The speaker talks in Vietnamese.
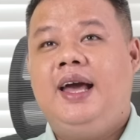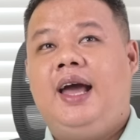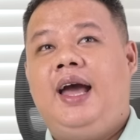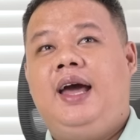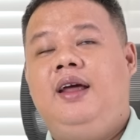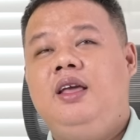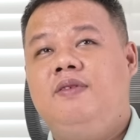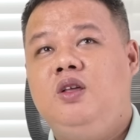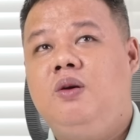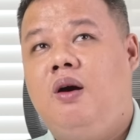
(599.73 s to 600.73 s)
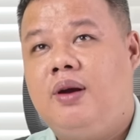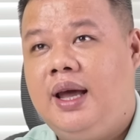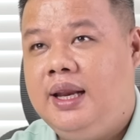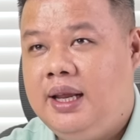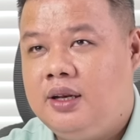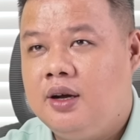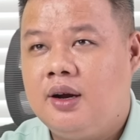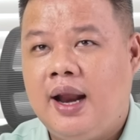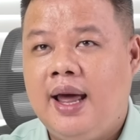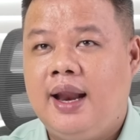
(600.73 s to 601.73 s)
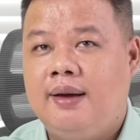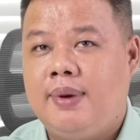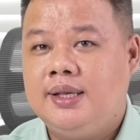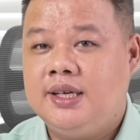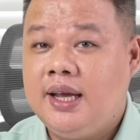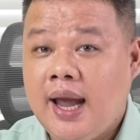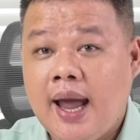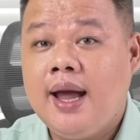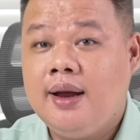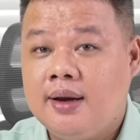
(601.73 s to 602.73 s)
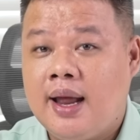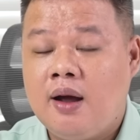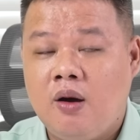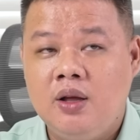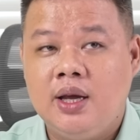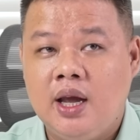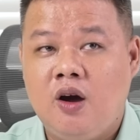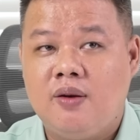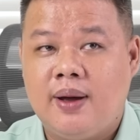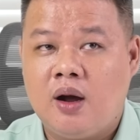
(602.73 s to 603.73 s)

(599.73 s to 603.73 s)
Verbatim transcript: À, nếu như với nhu cầu này thì thực ra là máy chính hãng đã có những cái con mà